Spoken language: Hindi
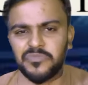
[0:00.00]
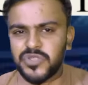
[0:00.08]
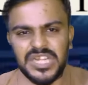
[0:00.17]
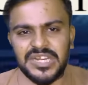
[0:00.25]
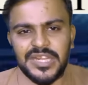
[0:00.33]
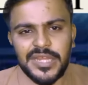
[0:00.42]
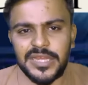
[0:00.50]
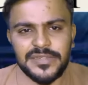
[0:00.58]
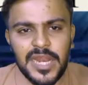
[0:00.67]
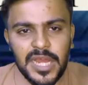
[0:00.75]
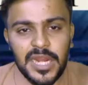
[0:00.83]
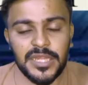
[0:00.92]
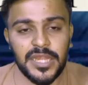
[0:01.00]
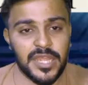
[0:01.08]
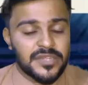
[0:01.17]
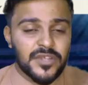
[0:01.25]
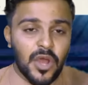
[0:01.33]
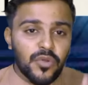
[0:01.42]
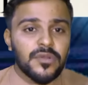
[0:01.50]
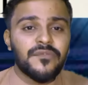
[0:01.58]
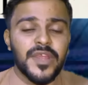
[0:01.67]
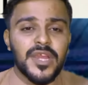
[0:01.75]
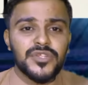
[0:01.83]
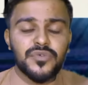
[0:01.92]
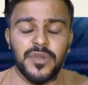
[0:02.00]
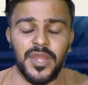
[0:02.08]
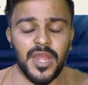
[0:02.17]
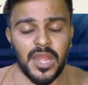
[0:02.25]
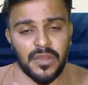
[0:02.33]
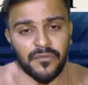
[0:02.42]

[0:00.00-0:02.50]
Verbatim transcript: मुझे नहीं ऐसा लग रहा था कि साउथ अफ्रीका जो है